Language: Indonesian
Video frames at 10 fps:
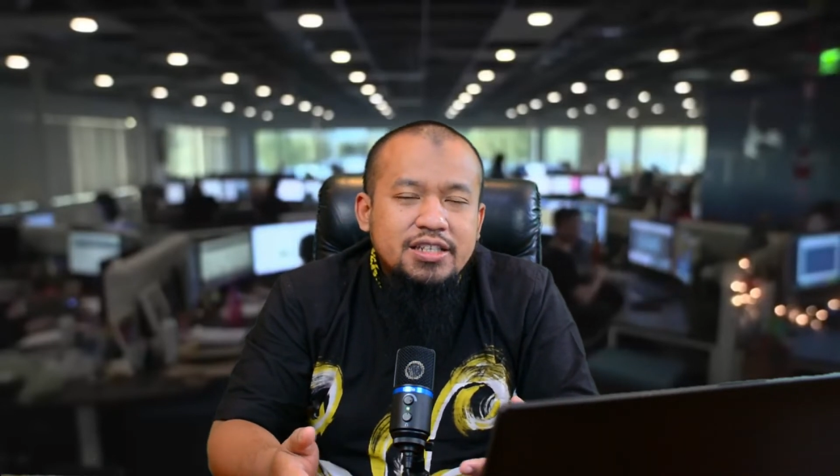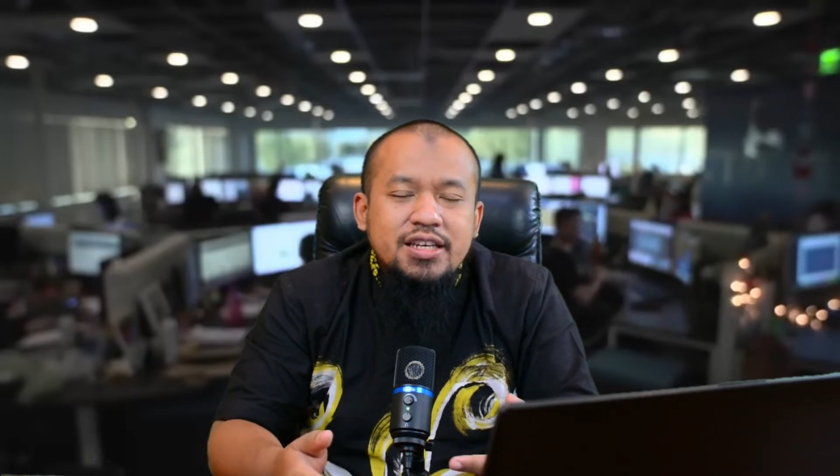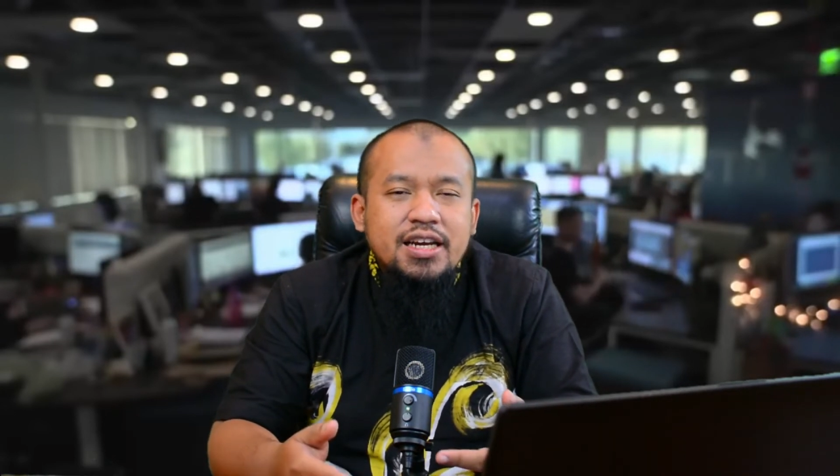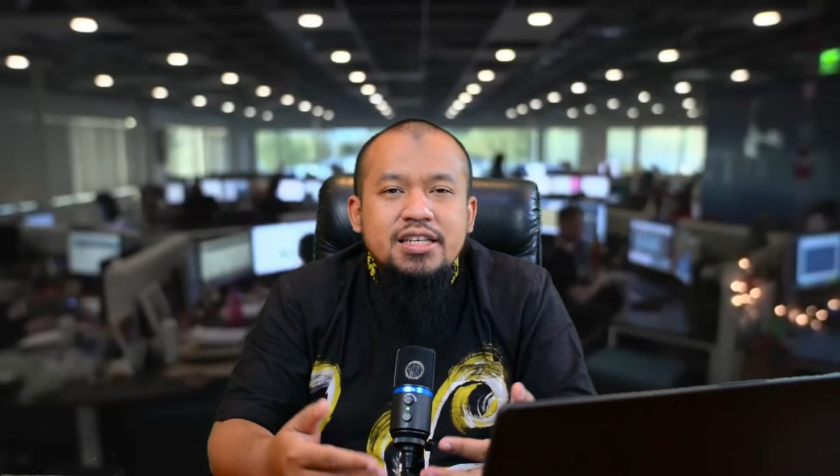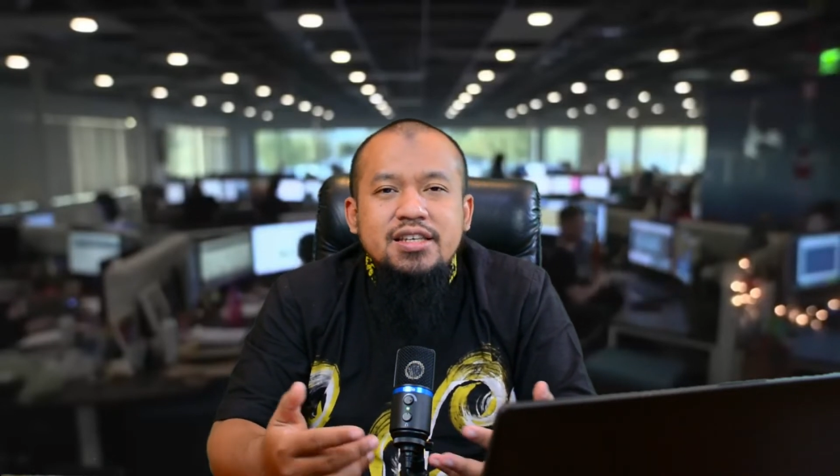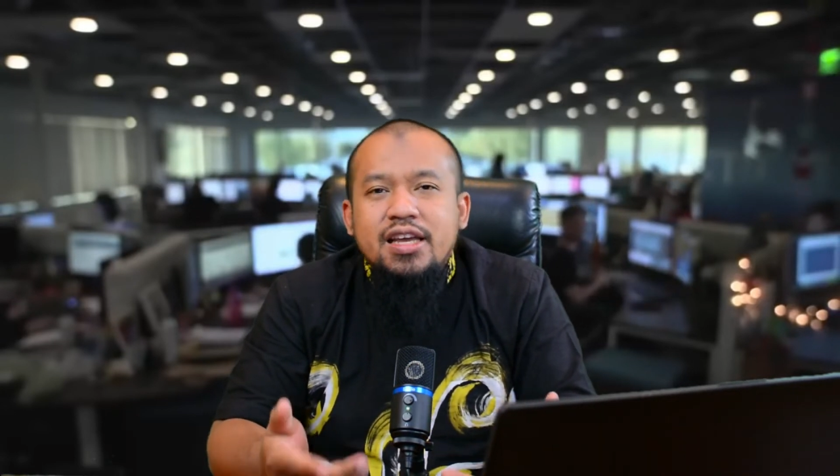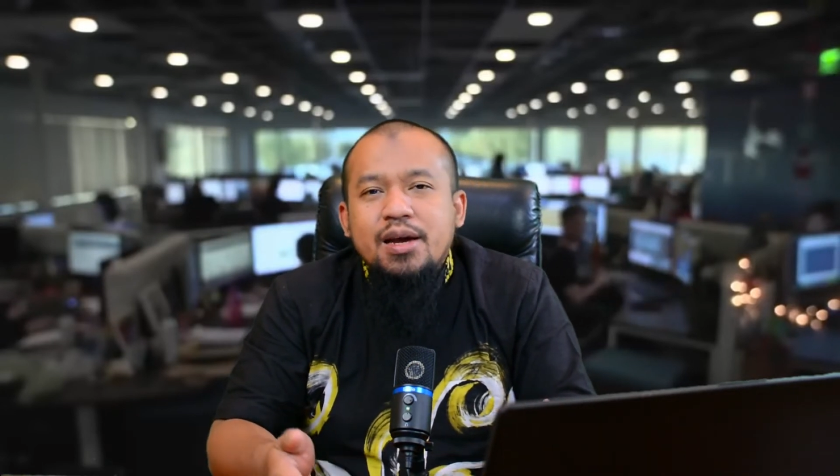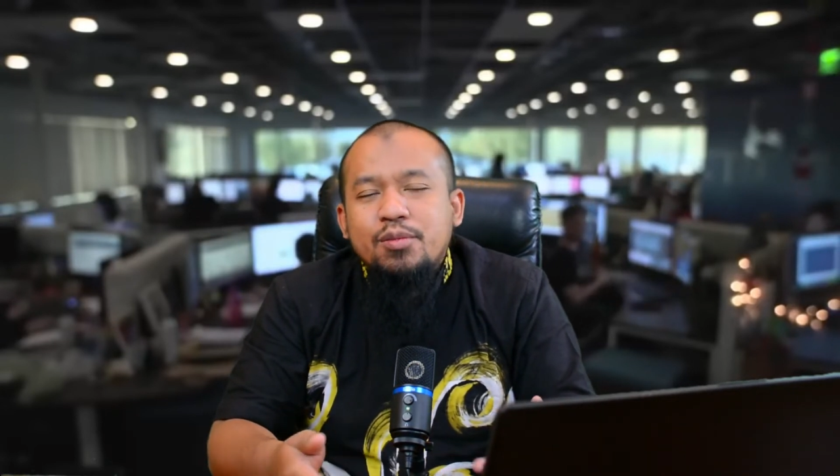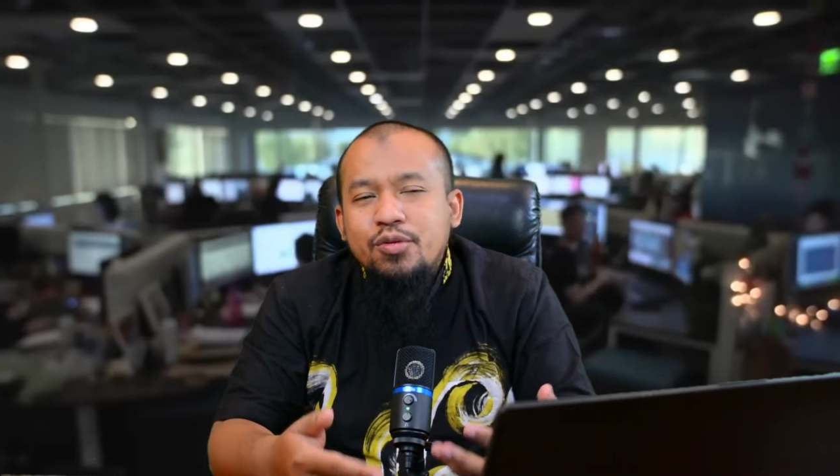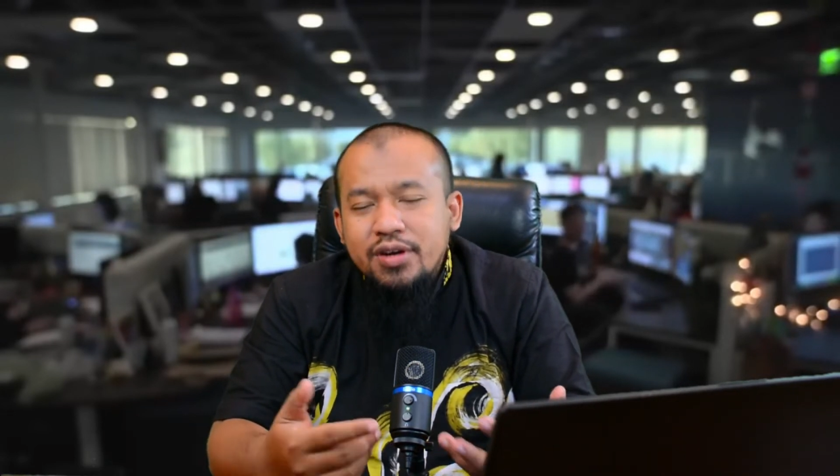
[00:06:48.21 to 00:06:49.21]

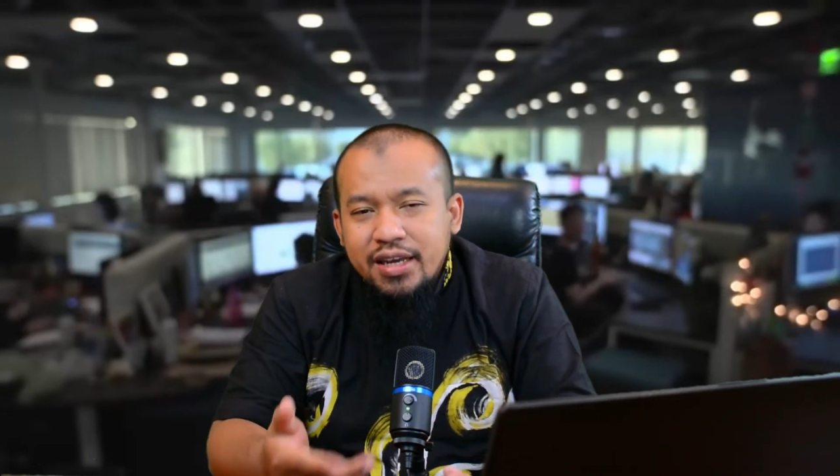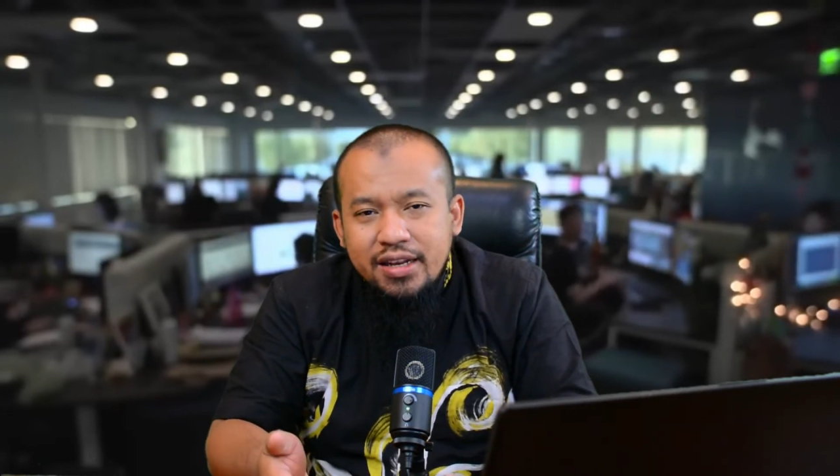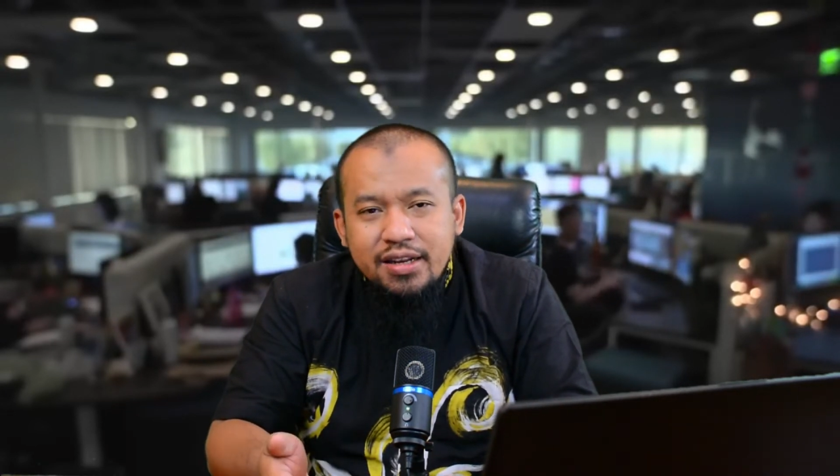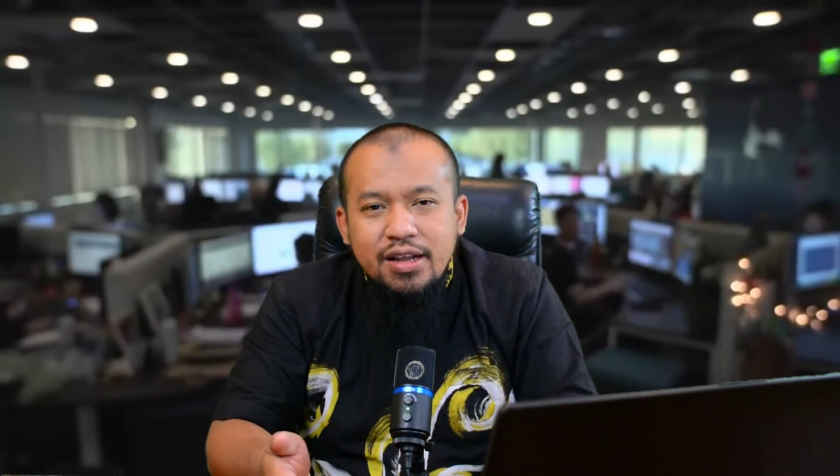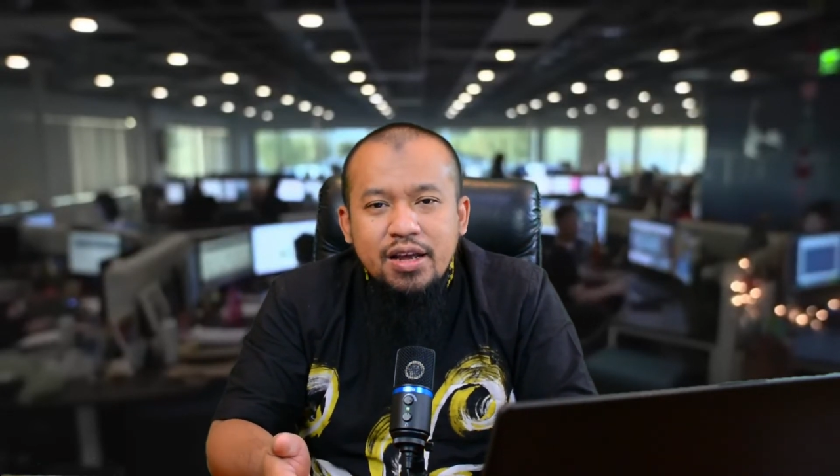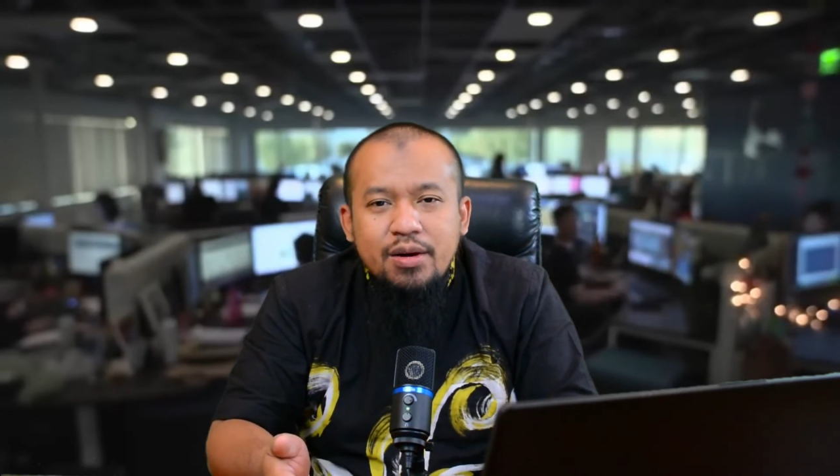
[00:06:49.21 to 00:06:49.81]
kisah-kisah yang mungkin